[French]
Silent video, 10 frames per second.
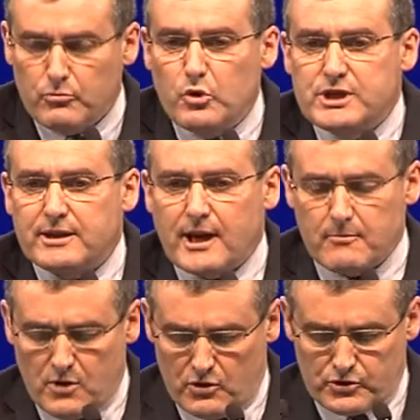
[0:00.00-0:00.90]

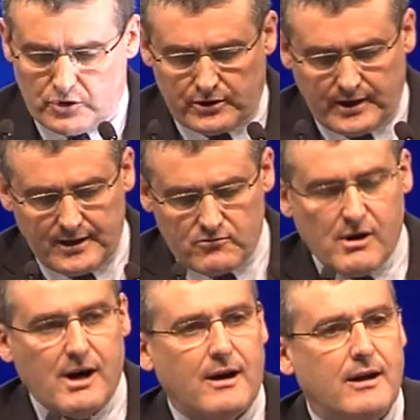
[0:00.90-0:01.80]
budgétairement sur notre
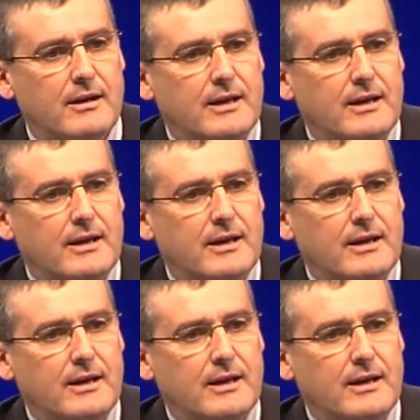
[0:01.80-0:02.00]
territoire,